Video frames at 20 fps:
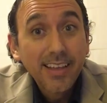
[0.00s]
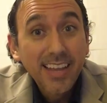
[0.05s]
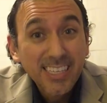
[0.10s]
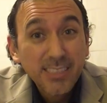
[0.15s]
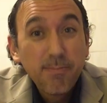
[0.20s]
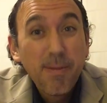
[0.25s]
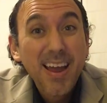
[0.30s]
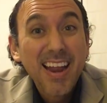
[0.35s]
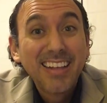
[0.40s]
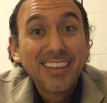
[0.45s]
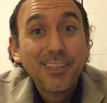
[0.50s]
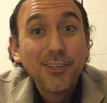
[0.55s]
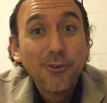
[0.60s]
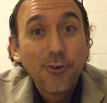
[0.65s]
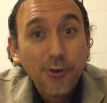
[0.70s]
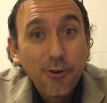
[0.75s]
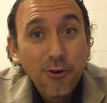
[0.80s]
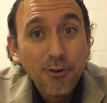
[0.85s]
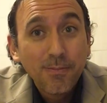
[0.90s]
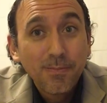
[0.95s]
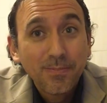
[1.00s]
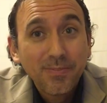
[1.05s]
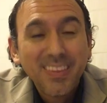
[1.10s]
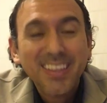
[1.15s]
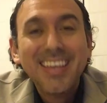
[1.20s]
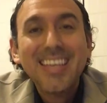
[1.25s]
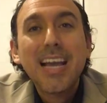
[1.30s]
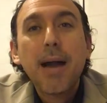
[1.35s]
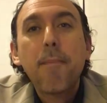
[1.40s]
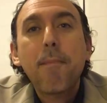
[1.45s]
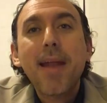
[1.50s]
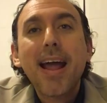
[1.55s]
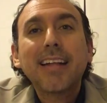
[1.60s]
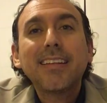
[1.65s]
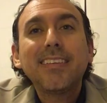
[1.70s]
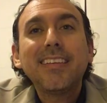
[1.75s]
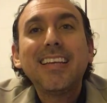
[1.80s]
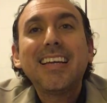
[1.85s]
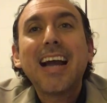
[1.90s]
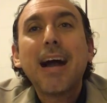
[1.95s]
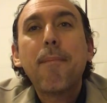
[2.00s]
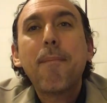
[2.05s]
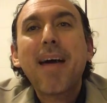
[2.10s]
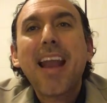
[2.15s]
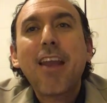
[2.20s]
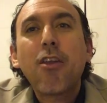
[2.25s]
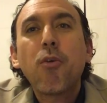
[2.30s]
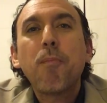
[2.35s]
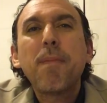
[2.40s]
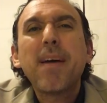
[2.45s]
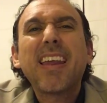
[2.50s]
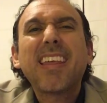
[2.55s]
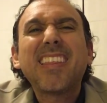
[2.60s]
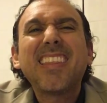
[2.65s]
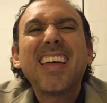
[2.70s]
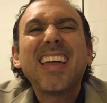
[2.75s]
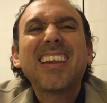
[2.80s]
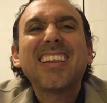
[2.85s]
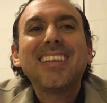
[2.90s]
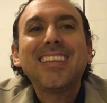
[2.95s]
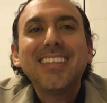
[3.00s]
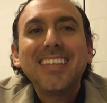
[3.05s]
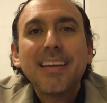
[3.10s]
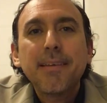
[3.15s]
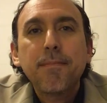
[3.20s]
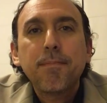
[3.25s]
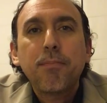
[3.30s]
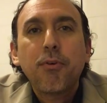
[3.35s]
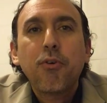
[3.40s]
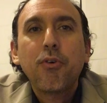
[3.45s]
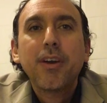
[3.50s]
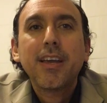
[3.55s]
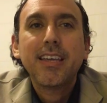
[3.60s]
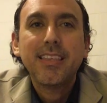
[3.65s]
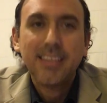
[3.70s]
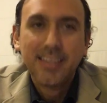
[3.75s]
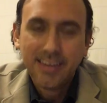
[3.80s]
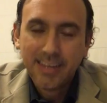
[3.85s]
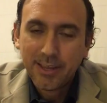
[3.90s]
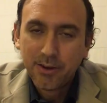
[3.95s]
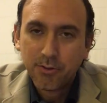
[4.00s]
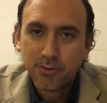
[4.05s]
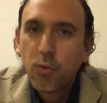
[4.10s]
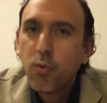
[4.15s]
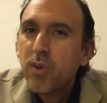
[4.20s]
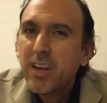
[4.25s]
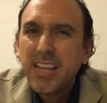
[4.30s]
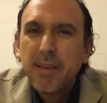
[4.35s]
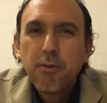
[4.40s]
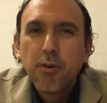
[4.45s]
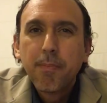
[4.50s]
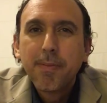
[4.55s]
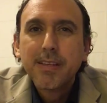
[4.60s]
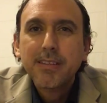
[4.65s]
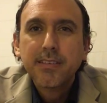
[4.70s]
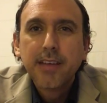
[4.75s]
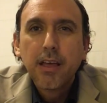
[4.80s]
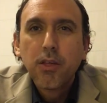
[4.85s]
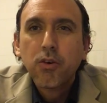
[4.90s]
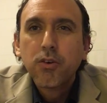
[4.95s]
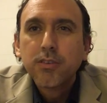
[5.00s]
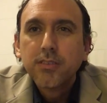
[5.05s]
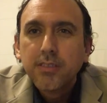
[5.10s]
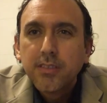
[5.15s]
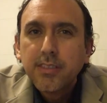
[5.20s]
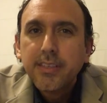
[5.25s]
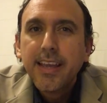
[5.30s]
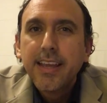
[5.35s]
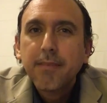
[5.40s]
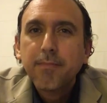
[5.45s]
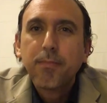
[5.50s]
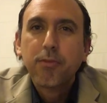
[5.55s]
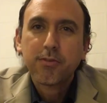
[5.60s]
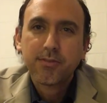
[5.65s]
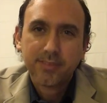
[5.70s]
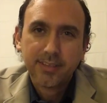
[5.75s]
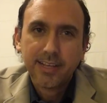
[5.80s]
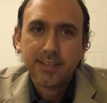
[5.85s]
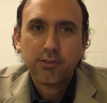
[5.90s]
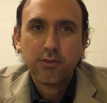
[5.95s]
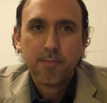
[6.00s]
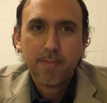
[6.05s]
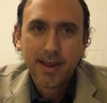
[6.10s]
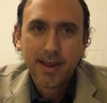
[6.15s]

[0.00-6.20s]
¿Es para ti o no? Guía práctica para no perder tiempo y dinero. Un libro pensado 100%